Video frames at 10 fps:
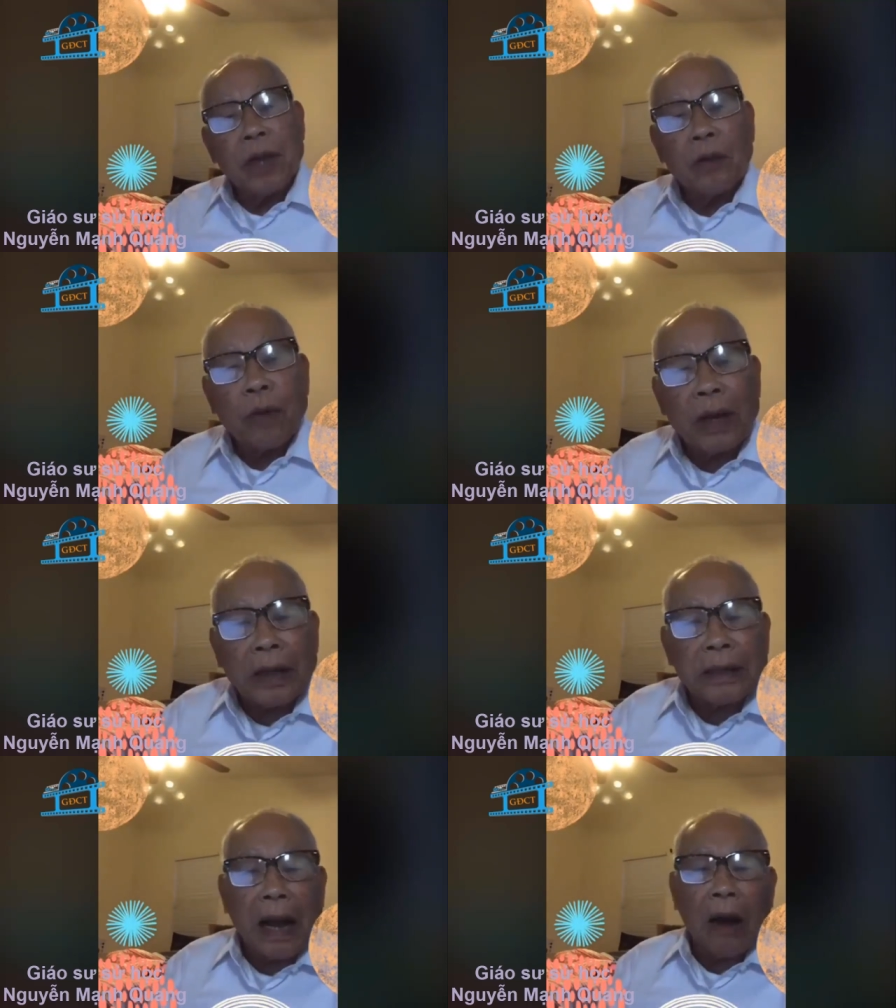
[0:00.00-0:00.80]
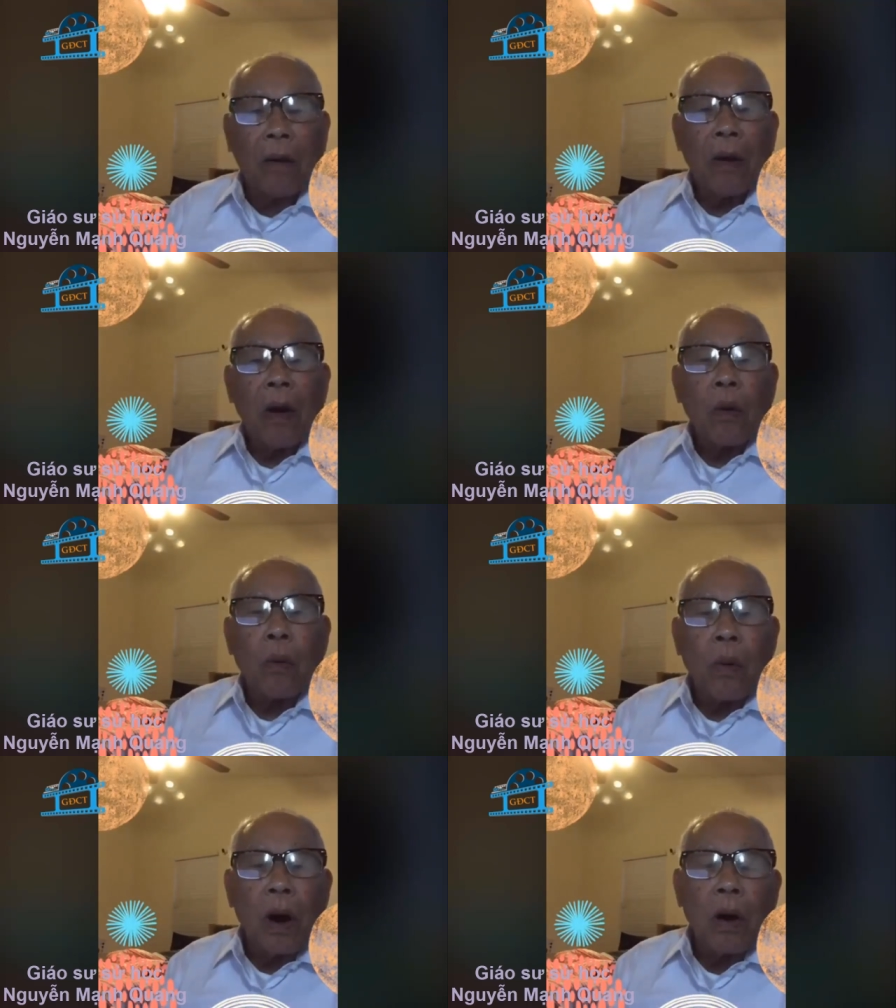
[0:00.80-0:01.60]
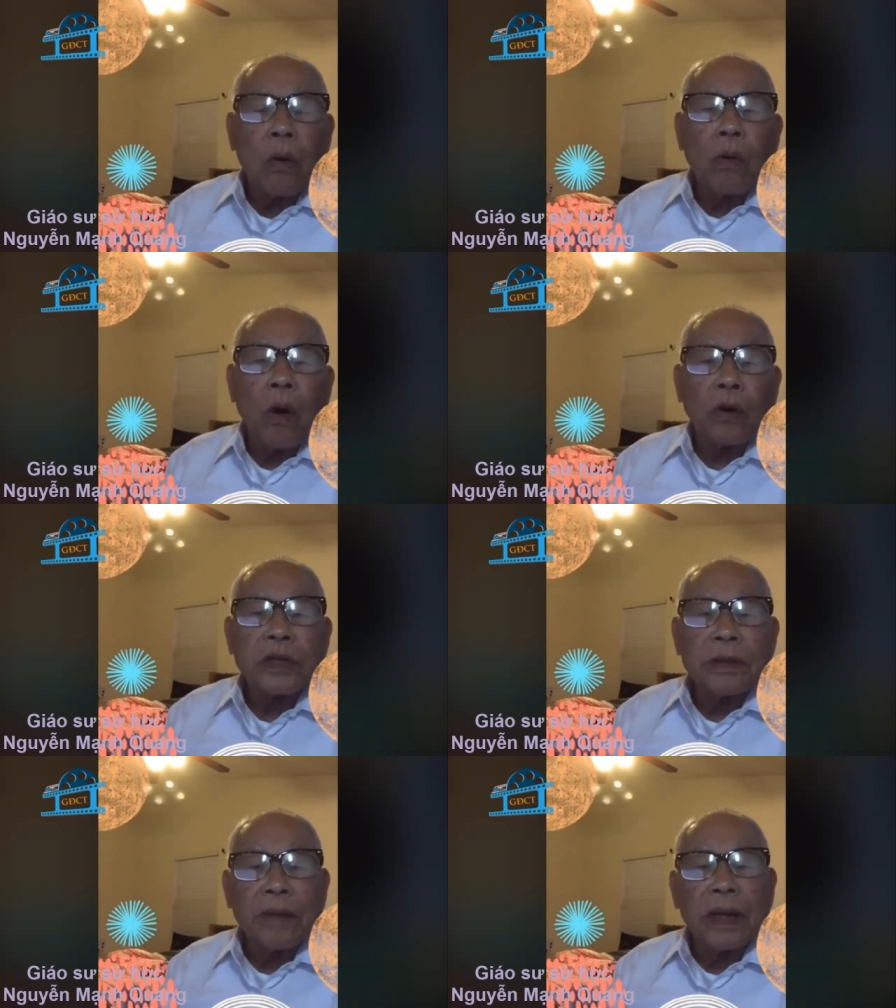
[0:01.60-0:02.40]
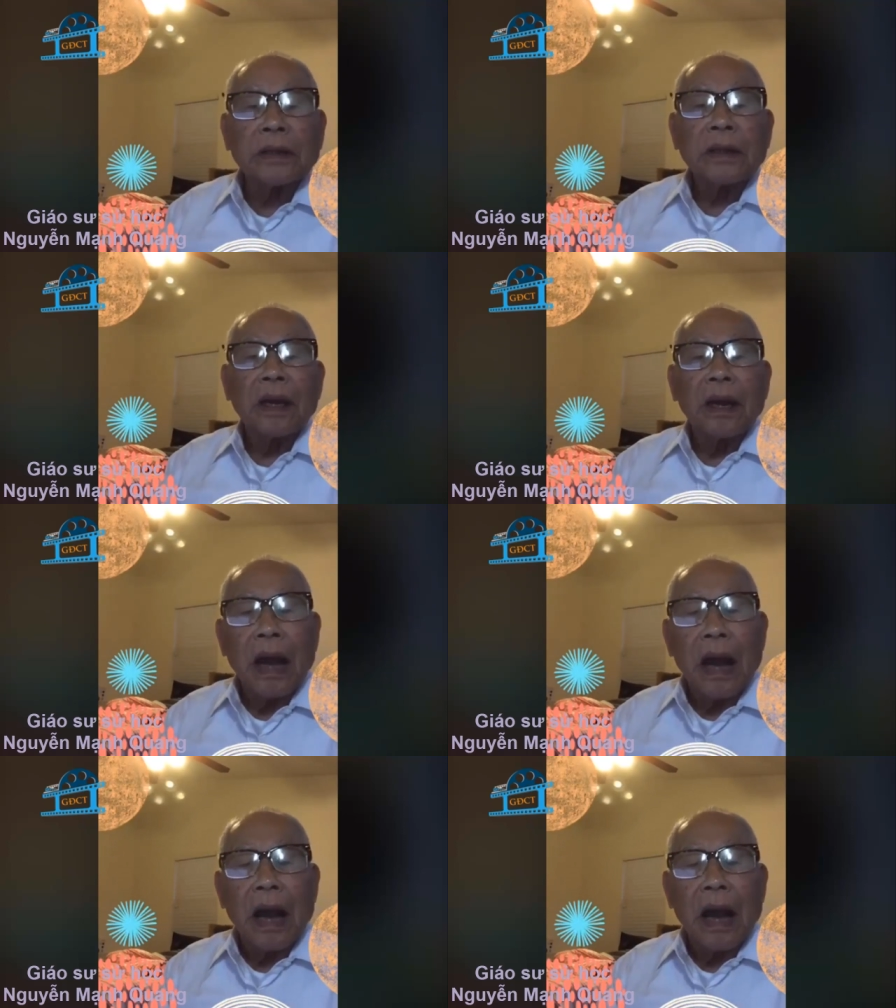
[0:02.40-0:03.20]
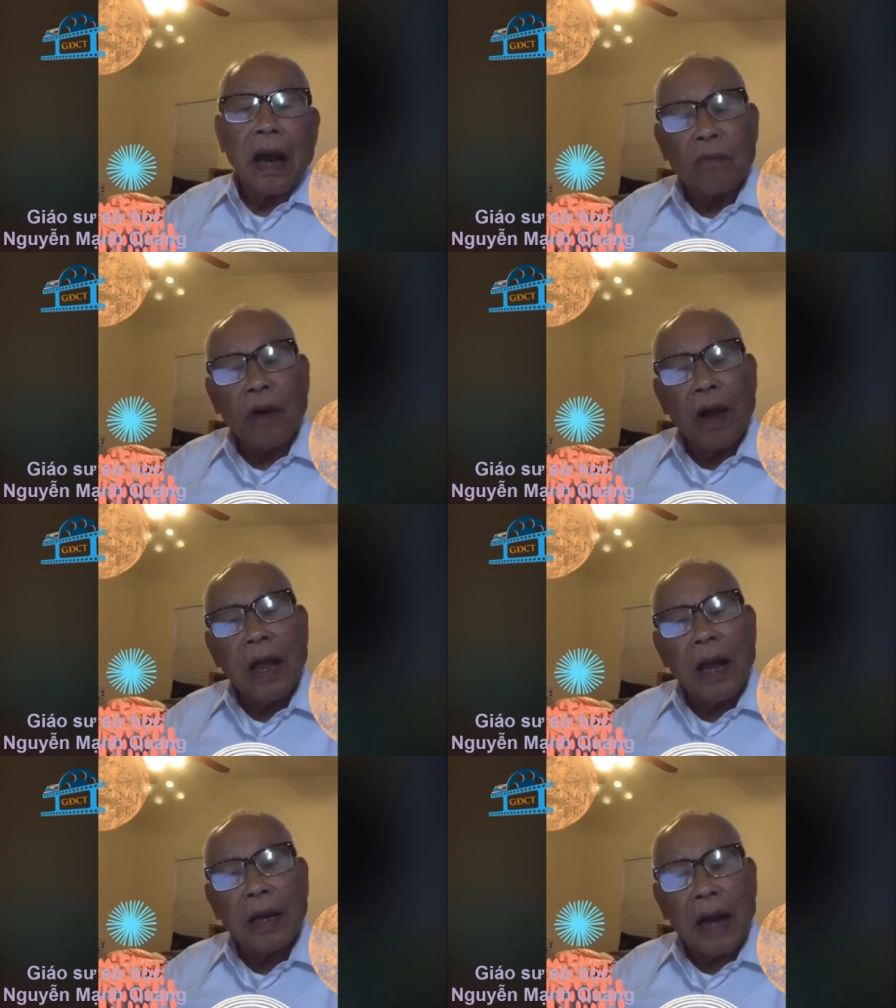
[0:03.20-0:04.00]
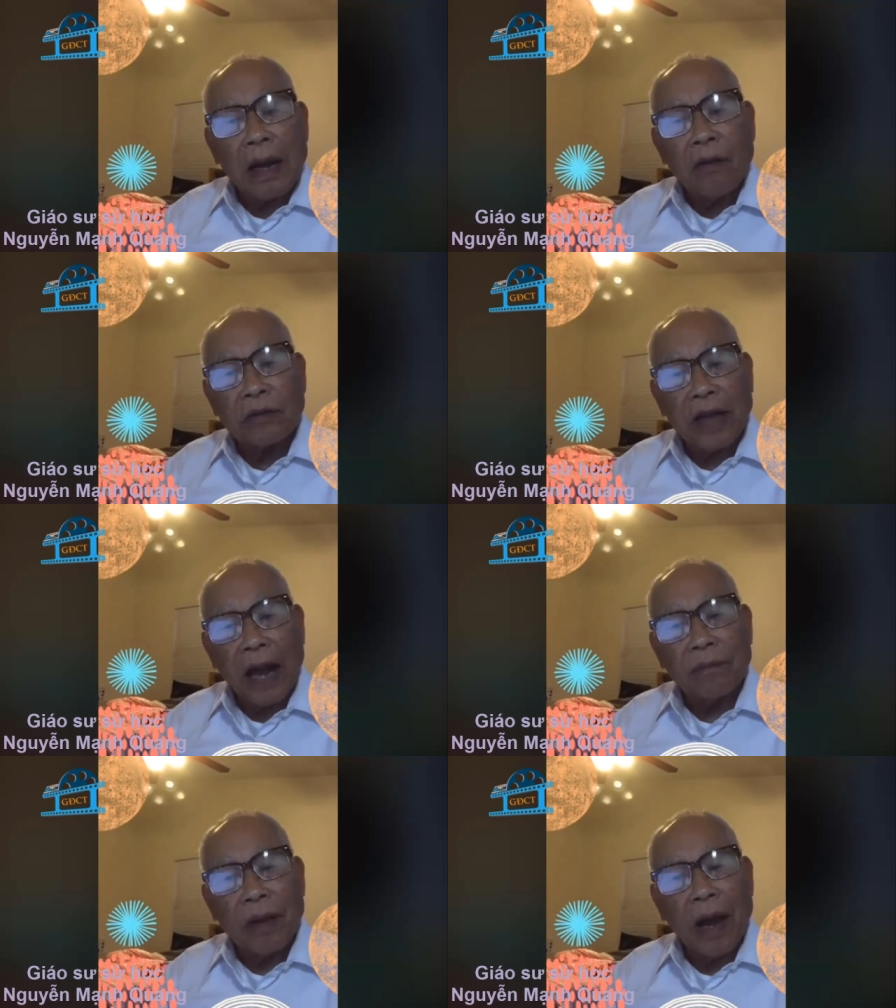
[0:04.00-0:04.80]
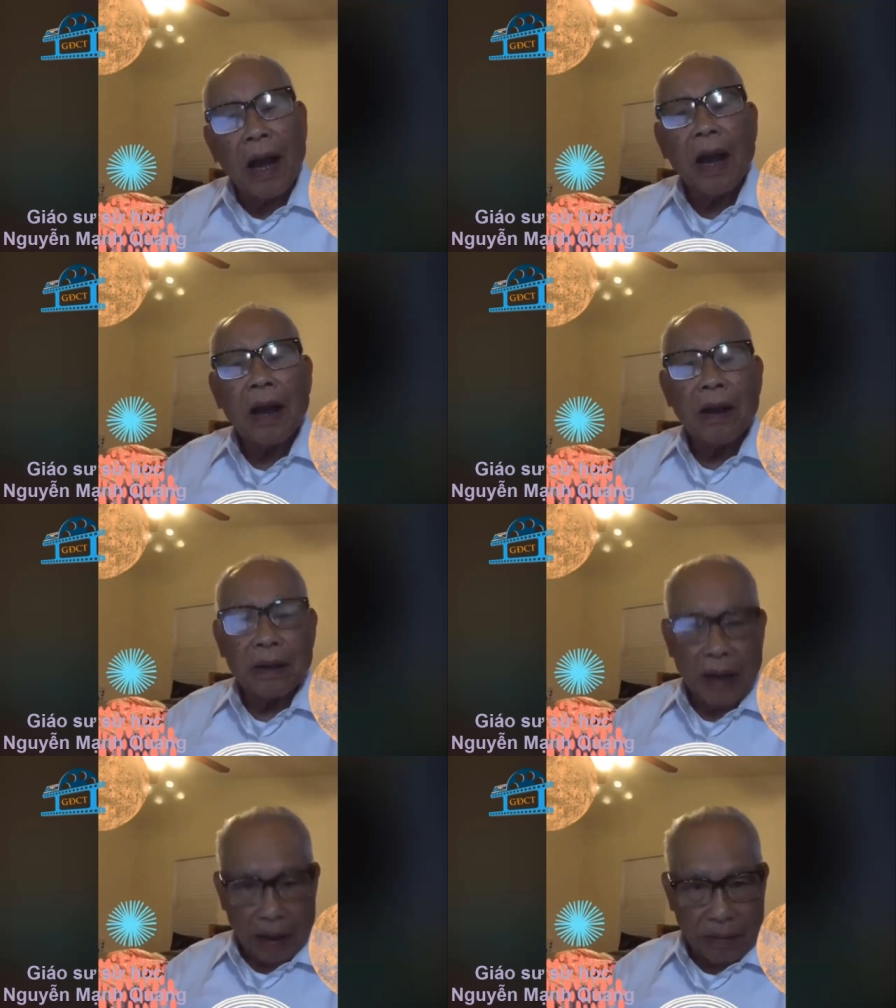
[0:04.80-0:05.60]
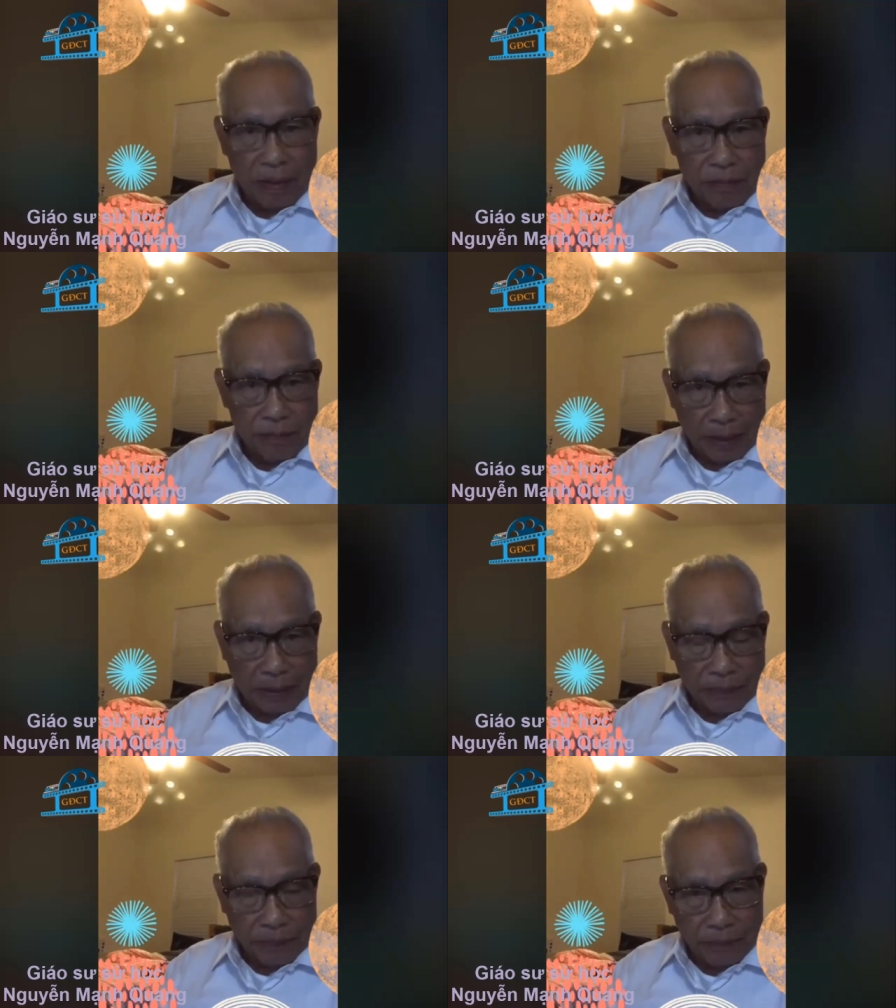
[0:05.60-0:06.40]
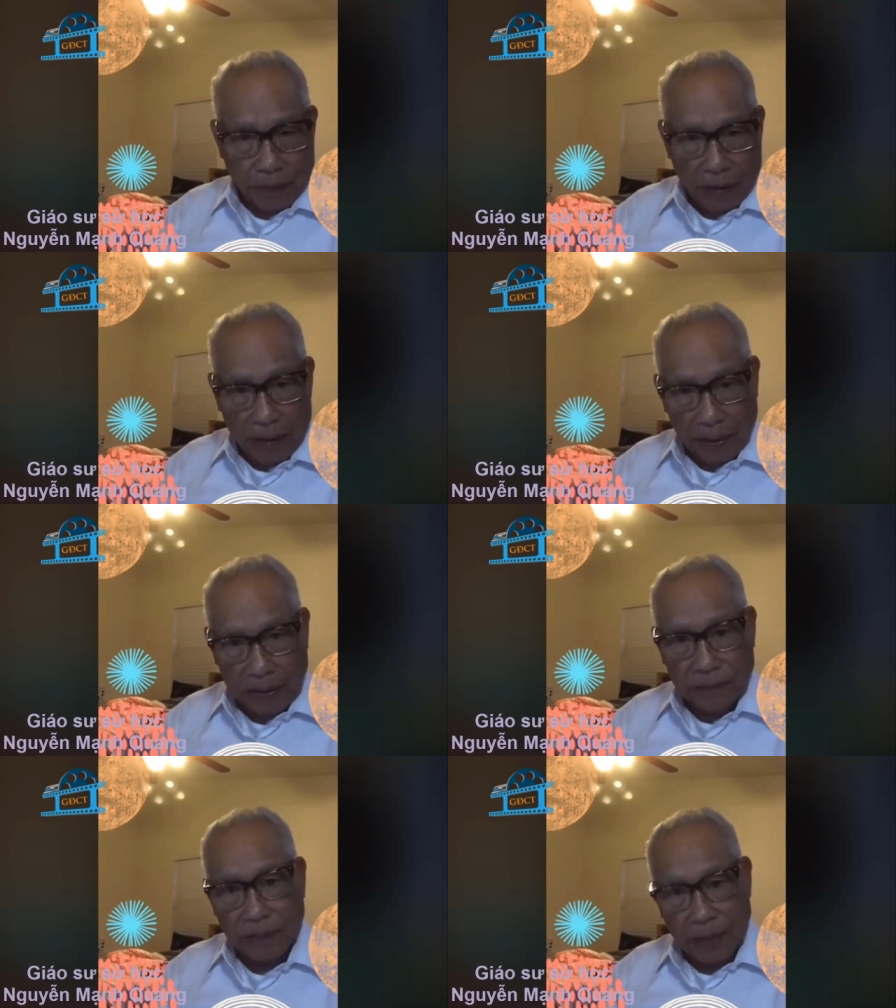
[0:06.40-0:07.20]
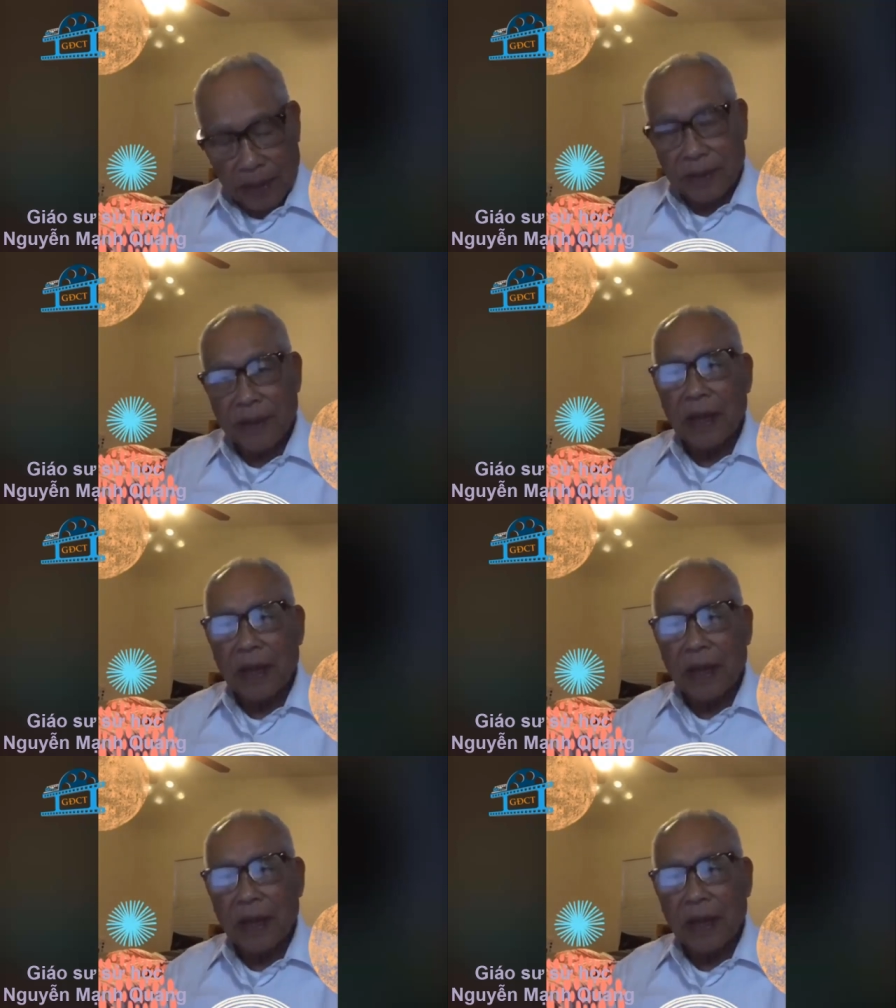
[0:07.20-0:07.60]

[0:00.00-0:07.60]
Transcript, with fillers: dưới quyền lãnh đạo của cụ Hồ Chí Minh à, cùng với Đảng Cộng sản và Đảng Mặt trận và Mặt trận Việt Minh.